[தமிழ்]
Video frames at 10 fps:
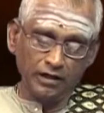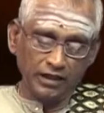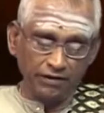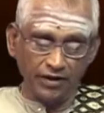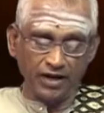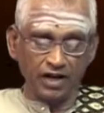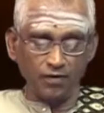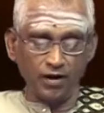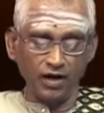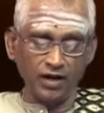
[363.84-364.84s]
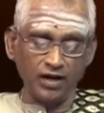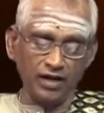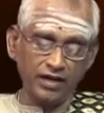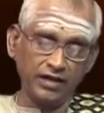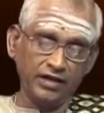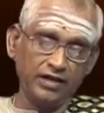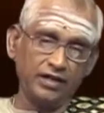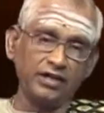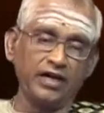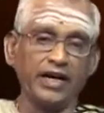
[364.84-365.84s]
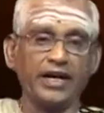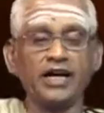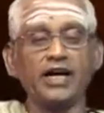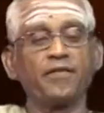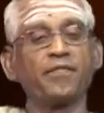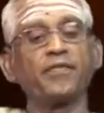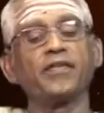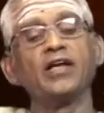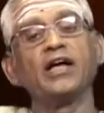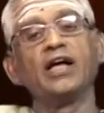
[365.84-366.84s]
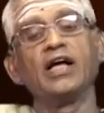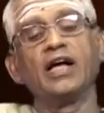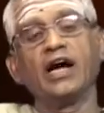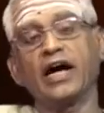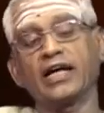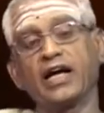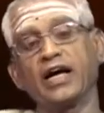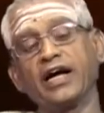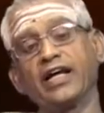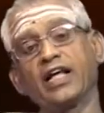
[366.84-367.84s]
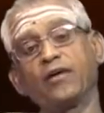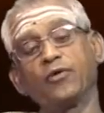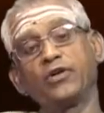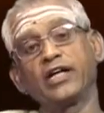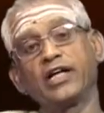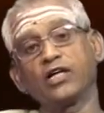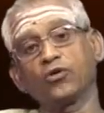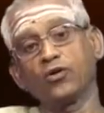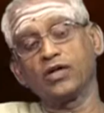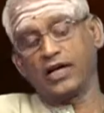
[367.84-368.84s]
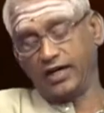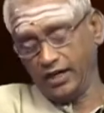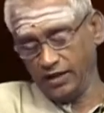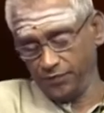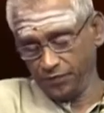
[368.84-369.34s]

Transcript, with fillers: திரிவிக்கிரமா என்று அழைக்கிறாள் ஆனால் அழைக்கிற பொழுது என்ன சொல்கிறாள்